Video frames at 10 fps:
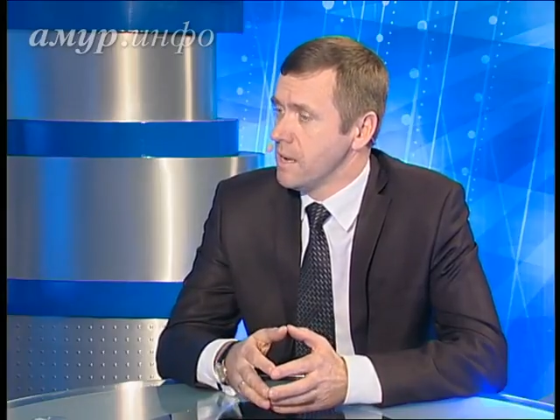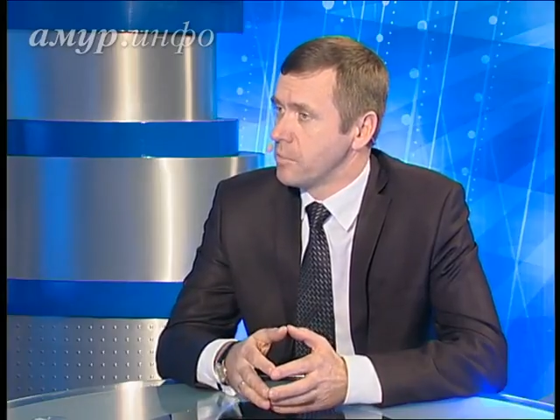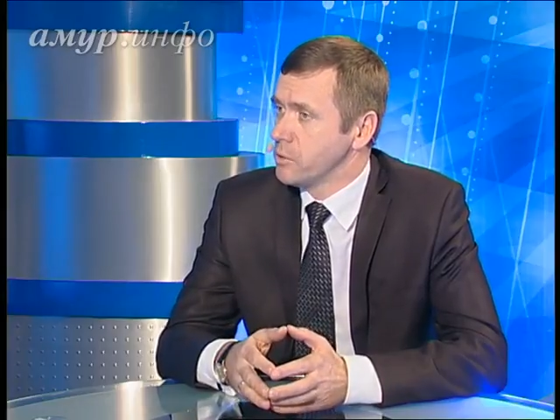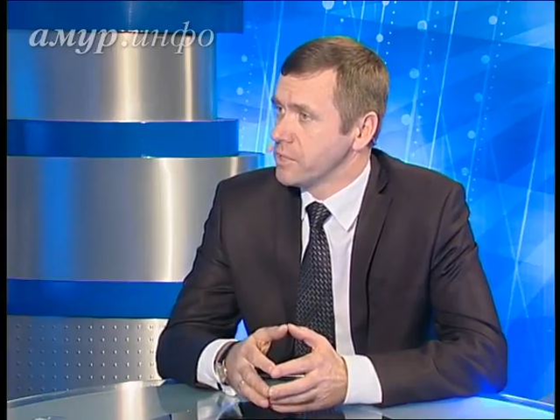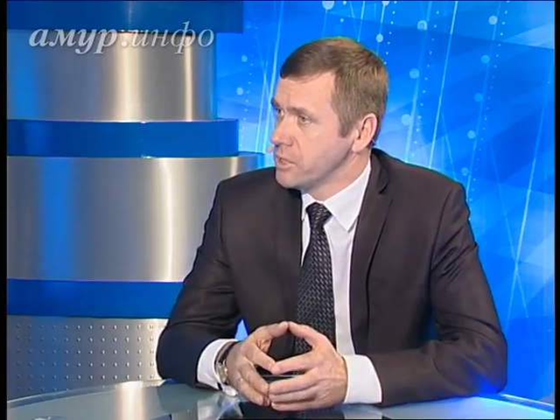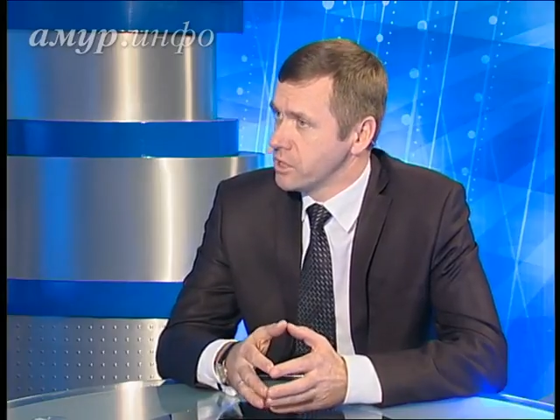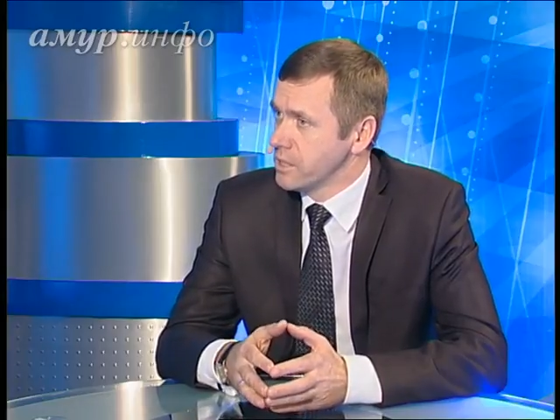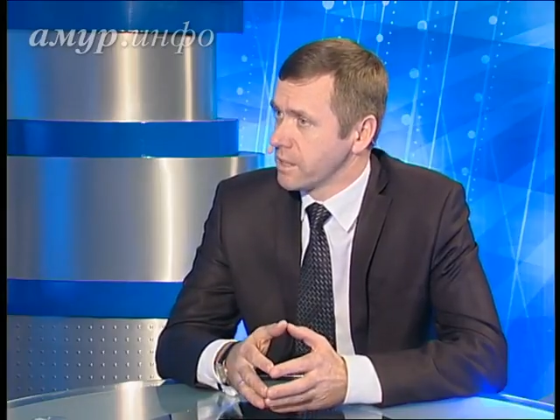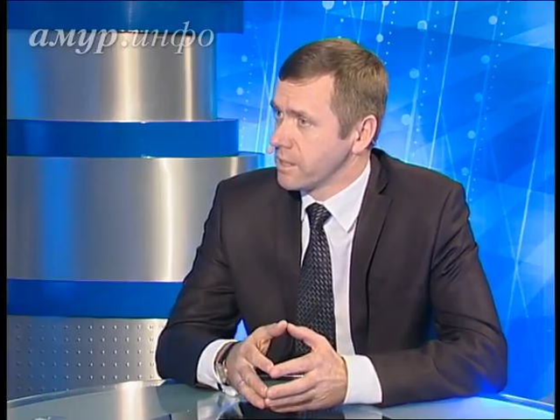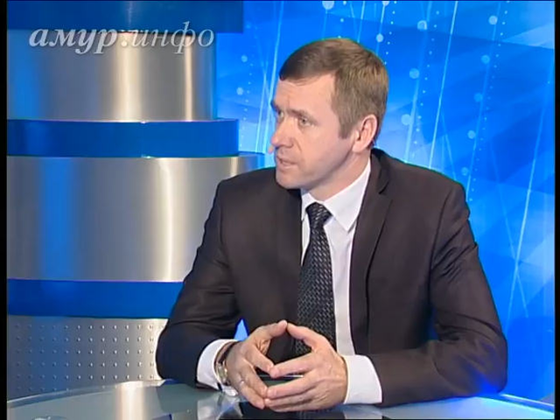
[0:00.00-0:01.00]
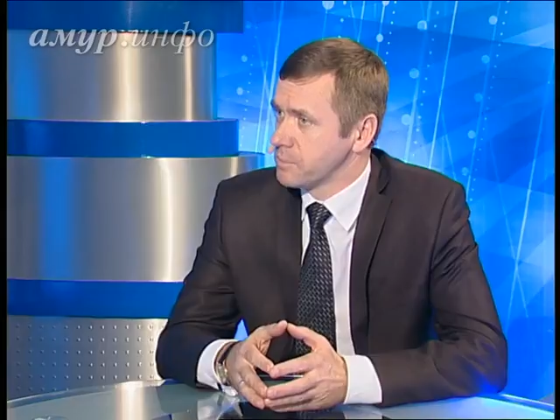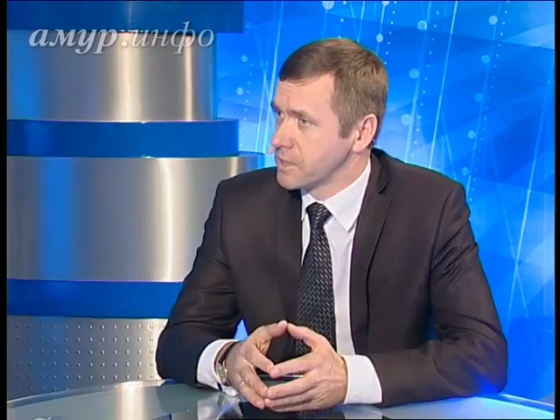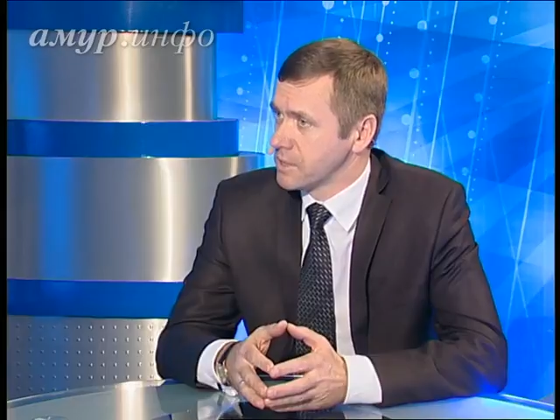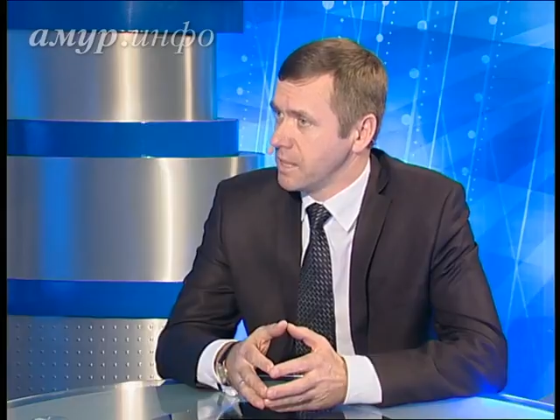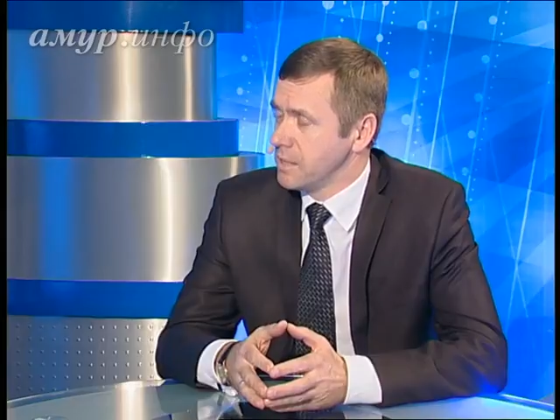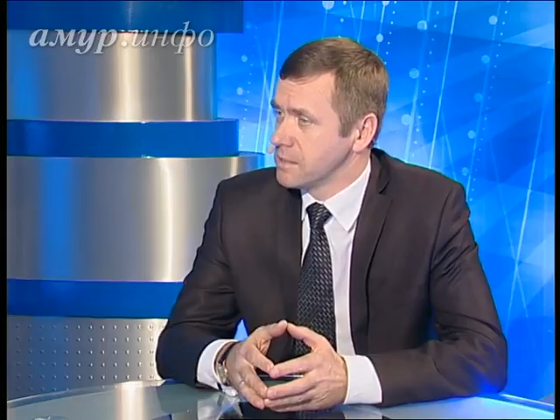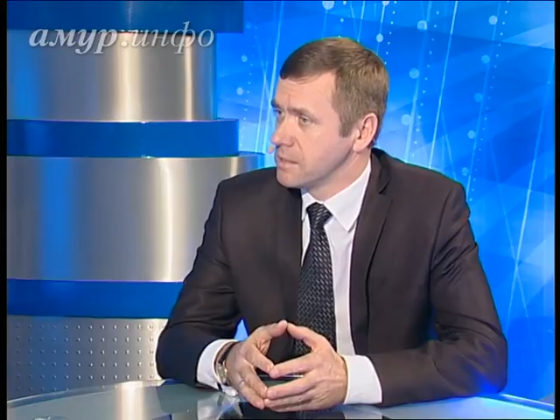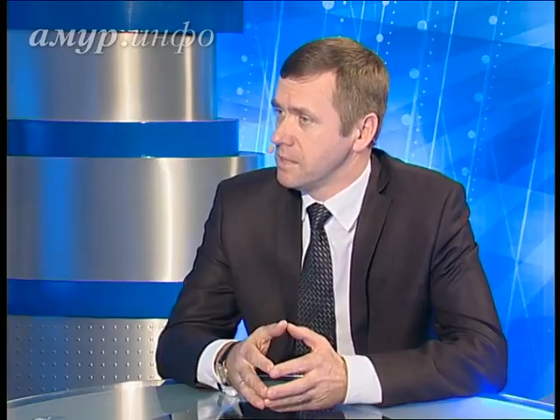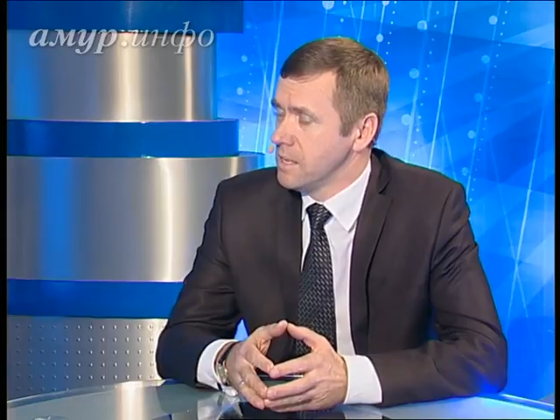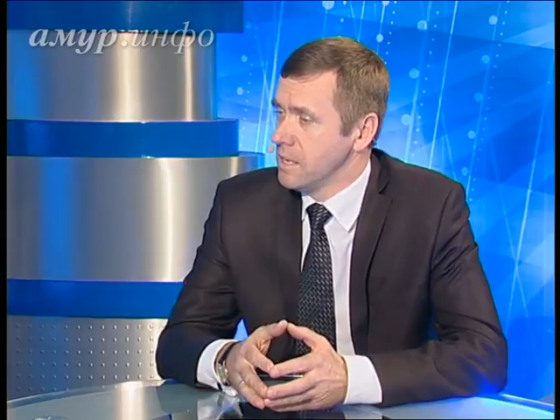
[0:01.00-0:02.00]
Плюс инженерные
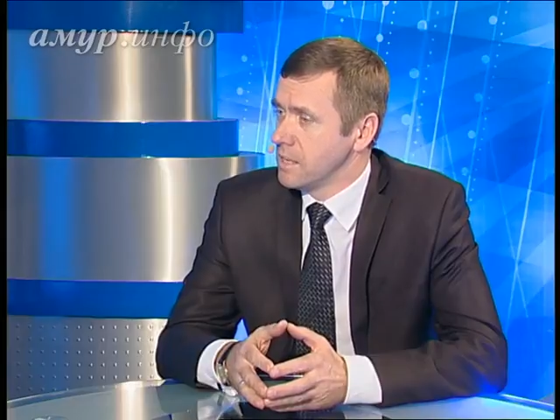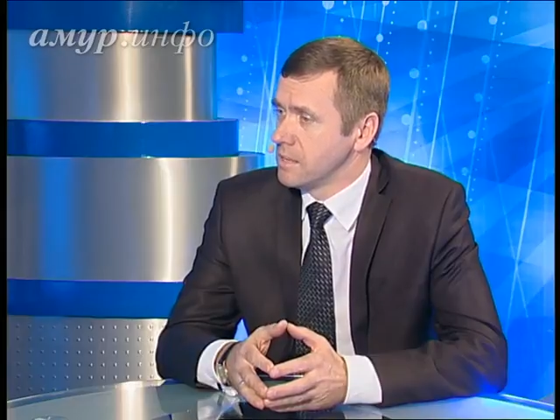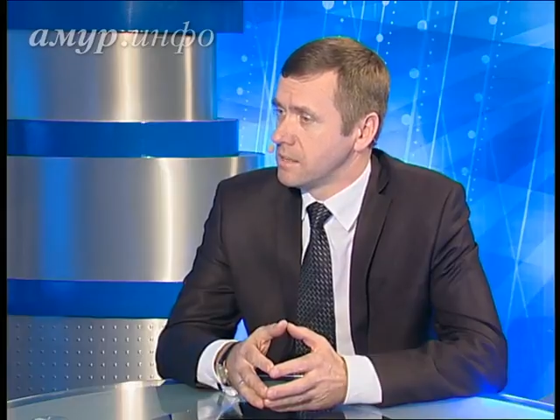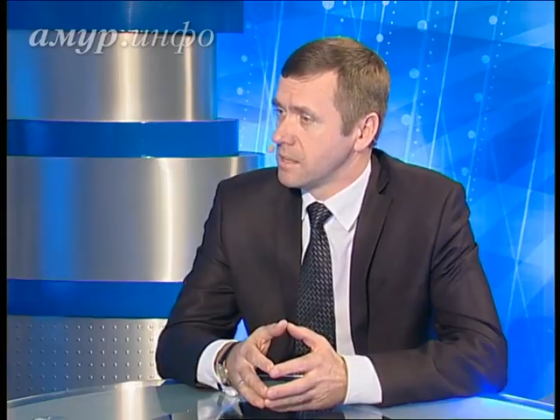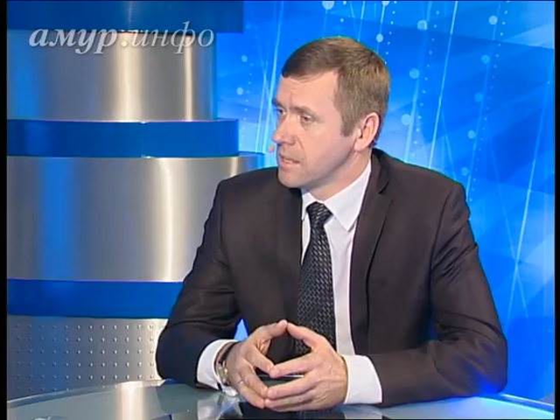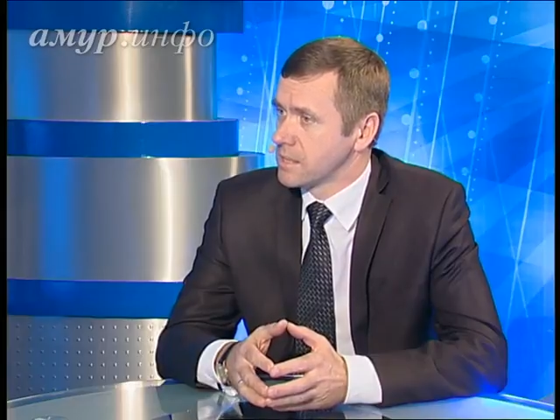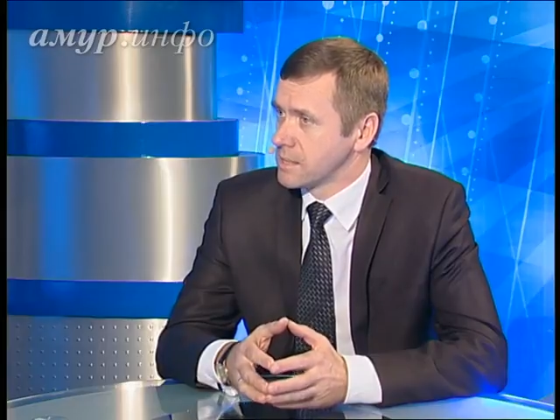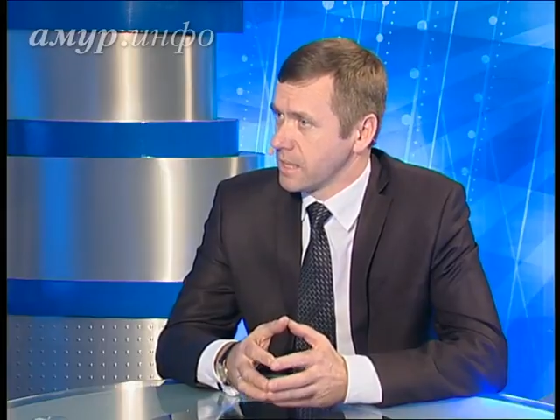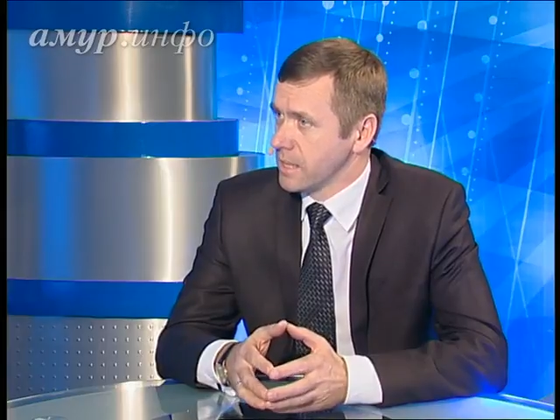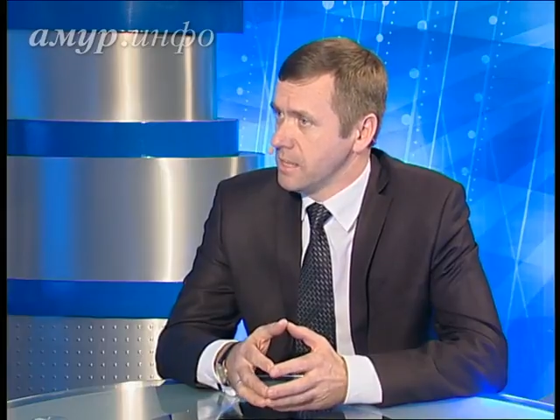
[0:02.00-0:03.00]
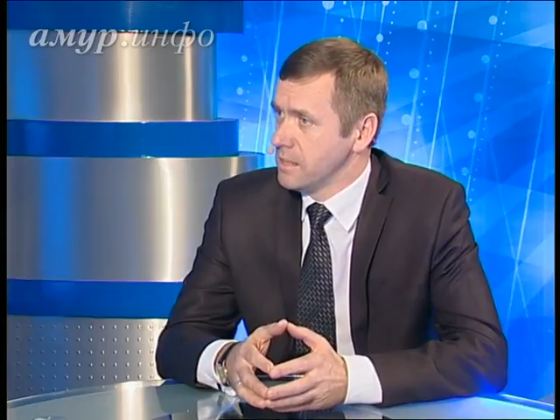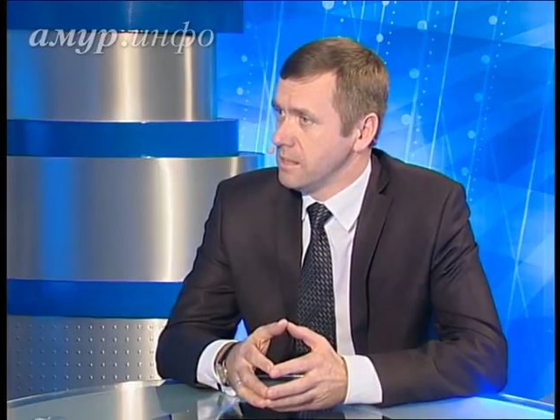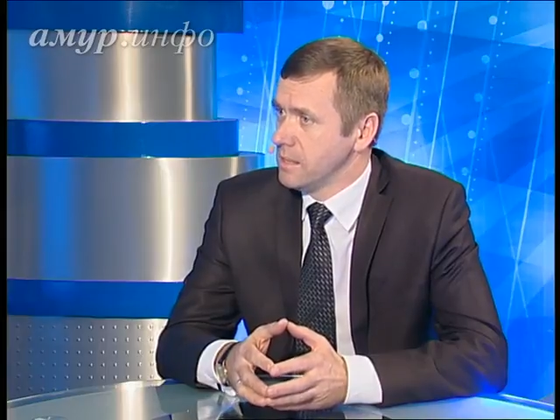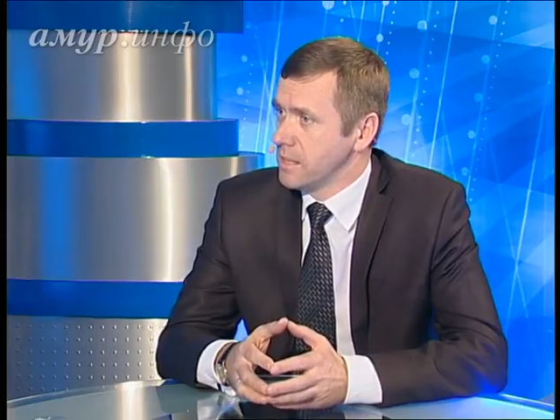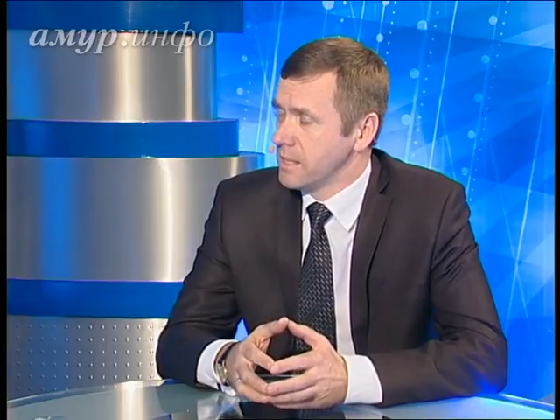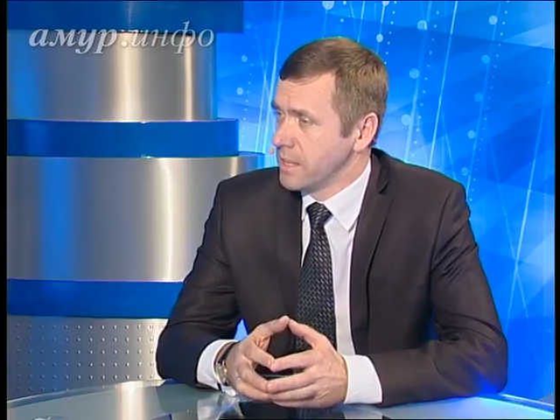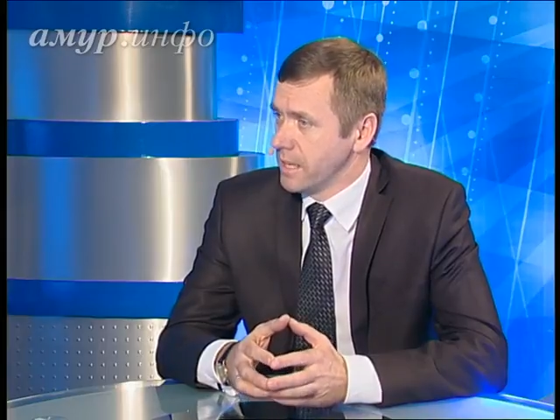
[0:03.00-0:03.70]
специальности. Это строители, это